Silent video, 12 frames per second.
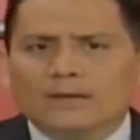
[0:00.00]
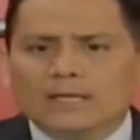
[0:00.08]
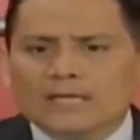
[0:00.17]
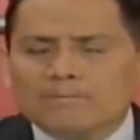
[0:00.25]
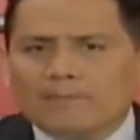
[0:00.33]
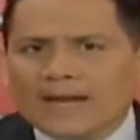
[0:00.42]

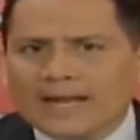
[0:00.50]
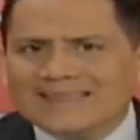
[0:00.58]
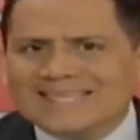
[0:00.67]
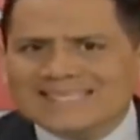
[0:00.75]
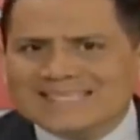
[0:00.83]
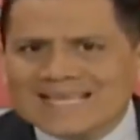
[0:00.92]
y para
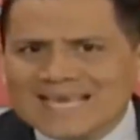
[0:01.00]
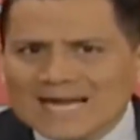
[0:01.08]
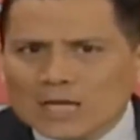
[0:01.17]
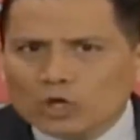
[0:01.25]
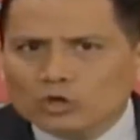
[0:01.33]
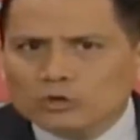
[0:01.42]
diseñar
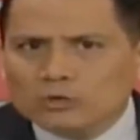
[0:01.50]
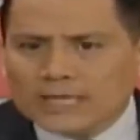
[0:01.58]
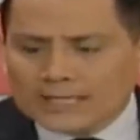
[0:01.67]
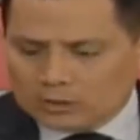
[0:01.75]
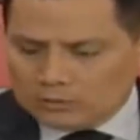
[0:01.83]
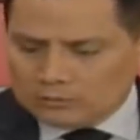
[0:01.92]
el
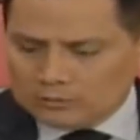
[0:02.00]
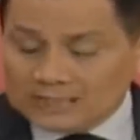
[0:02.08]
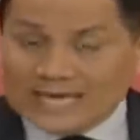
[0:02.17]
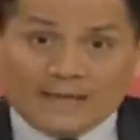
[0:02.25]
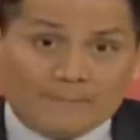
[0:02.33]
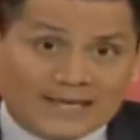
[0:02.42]
contrato y
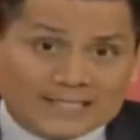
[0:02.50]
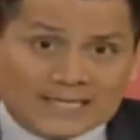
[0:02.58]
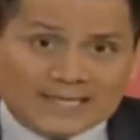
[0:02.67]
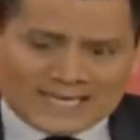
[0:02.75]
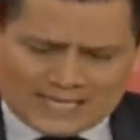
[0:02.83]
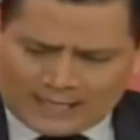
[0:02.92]

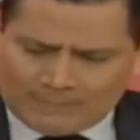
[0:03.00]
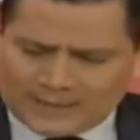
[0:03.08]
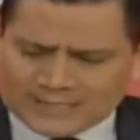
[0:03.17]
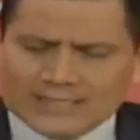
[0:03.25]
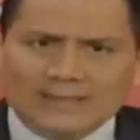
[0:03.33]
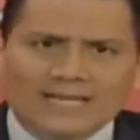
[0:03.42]
además de que el
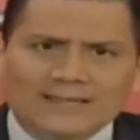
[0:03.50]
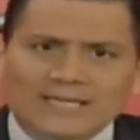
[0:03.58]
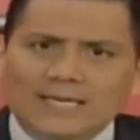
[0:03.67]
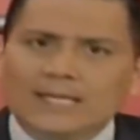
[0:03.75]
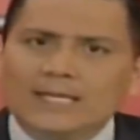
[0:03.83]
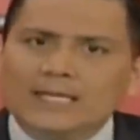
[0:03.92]

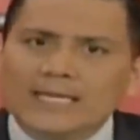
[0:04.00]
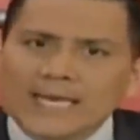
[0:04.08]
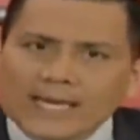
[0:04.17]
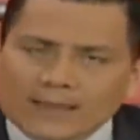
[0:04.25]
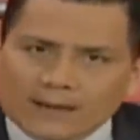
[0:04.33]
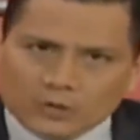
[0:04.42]
representante
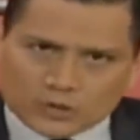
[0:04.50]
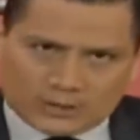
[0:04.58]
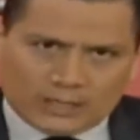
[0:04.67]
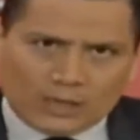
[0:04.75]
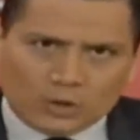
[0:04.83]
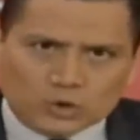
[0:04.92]
llegue de los
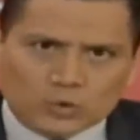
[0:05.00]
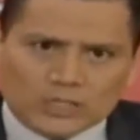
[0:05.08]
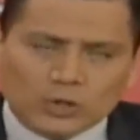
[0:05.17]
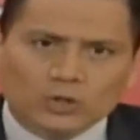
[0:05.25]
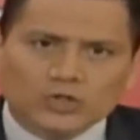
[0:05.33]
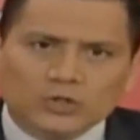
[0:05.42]
Estados
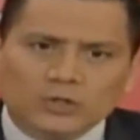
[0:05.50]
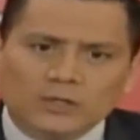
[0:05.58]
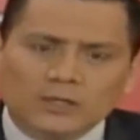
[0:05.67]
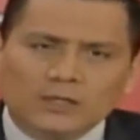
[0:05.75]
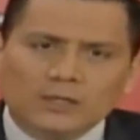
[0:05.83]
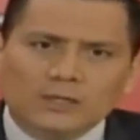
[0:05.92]
Unidos
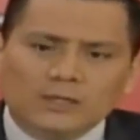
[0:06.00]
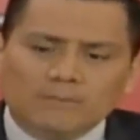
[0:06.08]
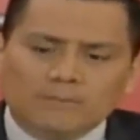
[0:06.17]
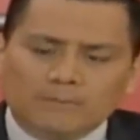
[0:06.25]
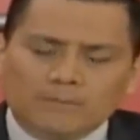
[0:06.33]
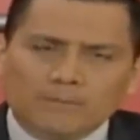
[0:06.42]

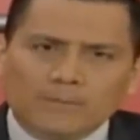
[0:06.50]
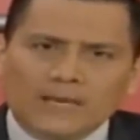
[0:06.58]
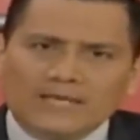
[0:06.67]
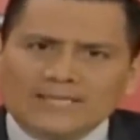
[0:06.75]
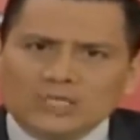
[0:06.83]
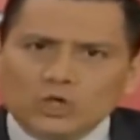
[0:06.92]

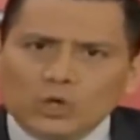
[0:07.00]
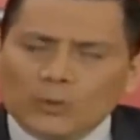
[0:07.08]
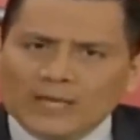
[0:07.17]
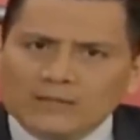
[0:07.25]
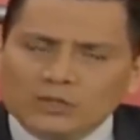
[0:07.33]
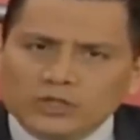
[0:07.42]
en tan solo
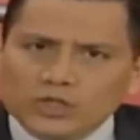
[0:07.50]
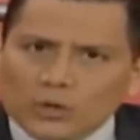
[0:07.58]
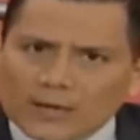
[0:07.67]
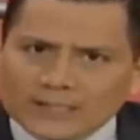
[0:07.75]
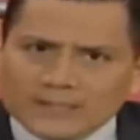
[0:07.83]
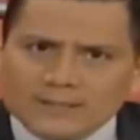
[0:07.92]
48
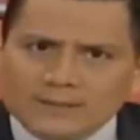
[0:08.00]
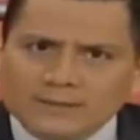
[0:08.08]
horas.